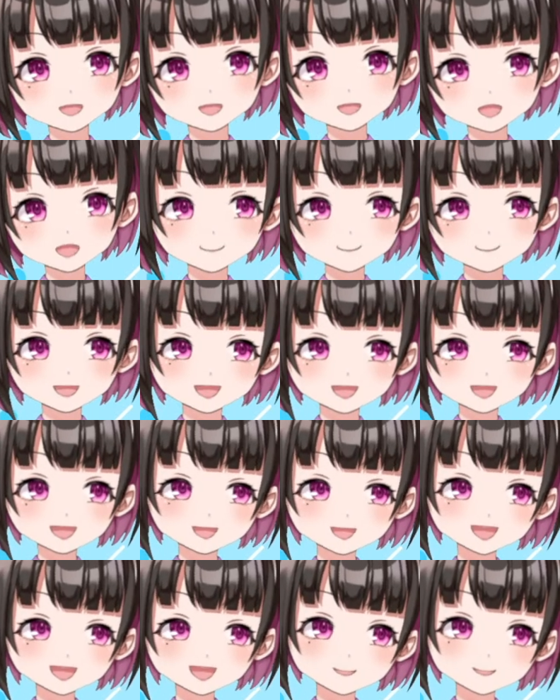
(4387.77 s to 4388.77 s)
ため、
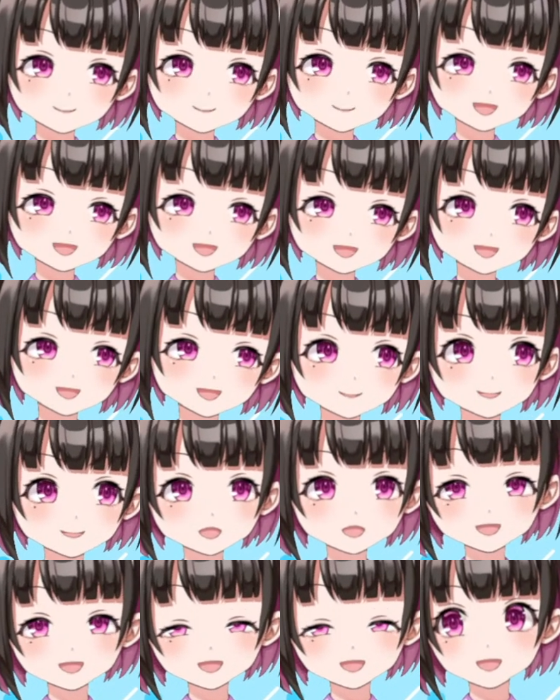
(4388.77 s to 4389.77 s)
ローンだった
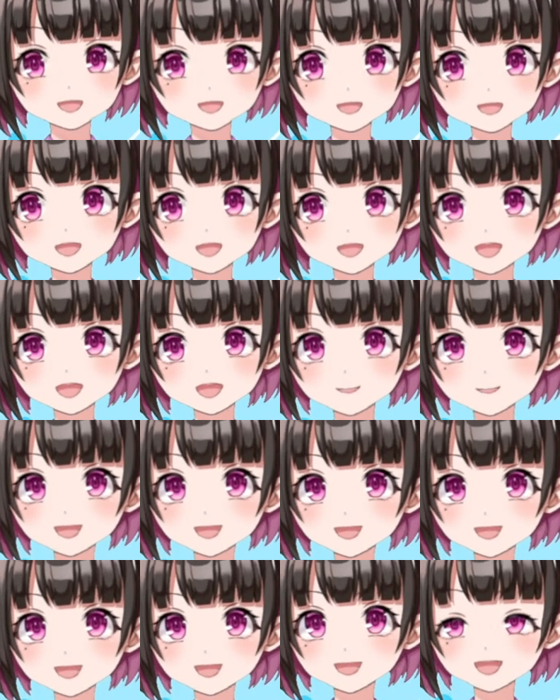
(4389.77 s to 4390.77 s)
ね。結局、
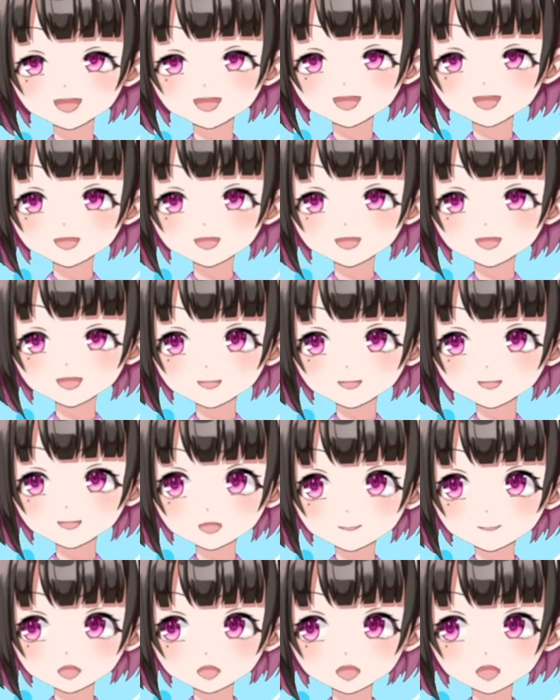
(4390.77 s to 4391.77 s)
ローンだったね。